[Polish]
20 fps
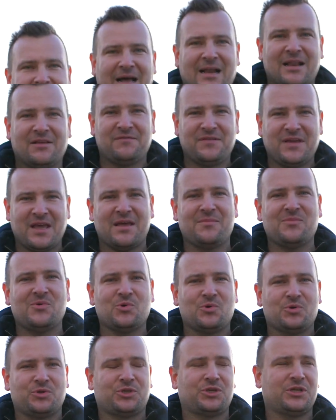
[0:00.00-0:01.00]
ale wiem
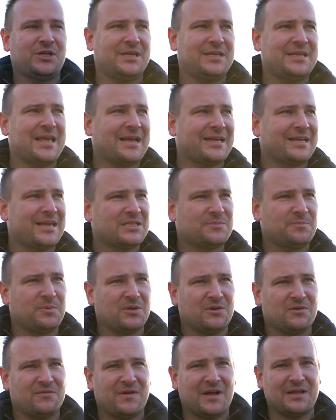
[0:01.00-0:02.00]
już e, jakie jest
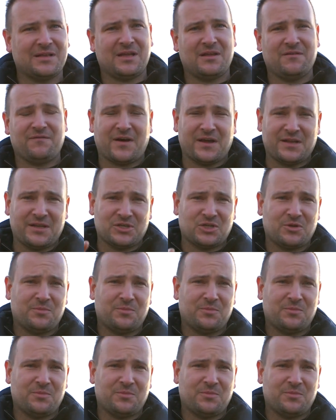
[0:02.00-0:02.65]
planowanie i fajnie,